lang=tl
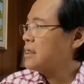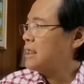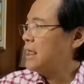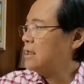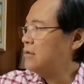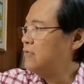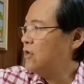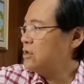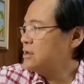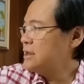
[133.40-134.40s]
Yan, no?
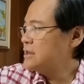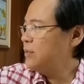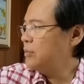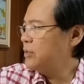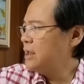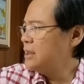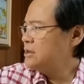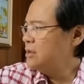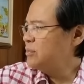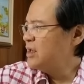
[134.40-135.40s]
4 to 6
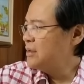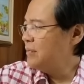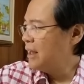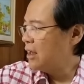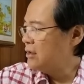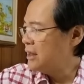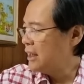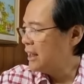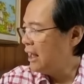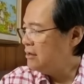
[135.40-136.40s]
population, pwede magkaroon ng
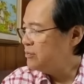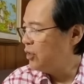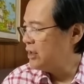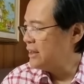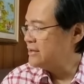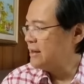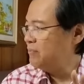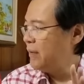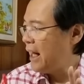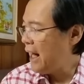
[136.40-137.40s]
gout, pwede sa
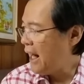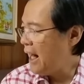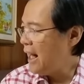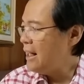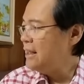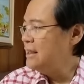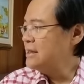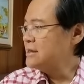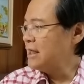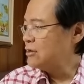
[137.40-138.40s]
paa,
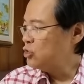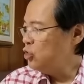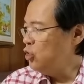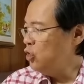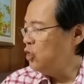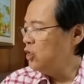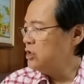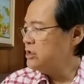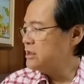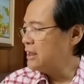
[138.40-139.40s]
sa
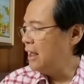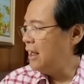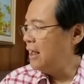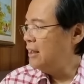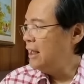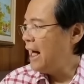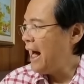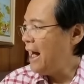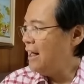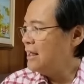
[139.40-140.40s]
tuhod, sa
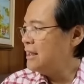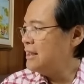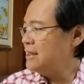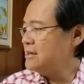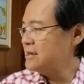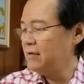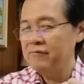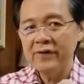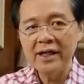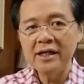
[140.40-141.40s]
ankle, sa
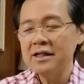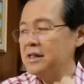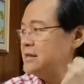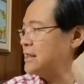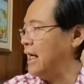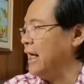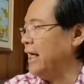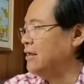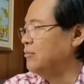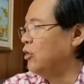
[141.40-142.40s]
finger, sa
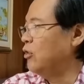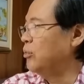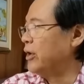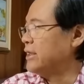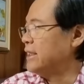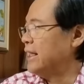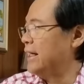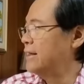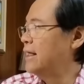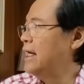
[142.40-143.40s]
elbow, pwede
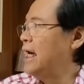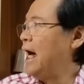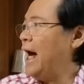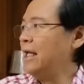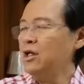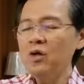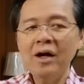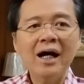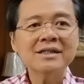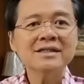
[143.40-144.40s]
yan. Ano
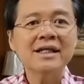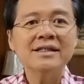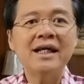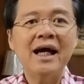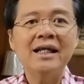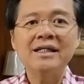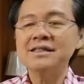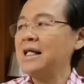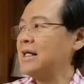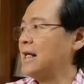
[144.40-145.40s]
ang senyales
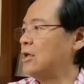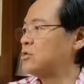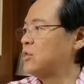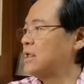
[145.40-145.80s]
ng gout?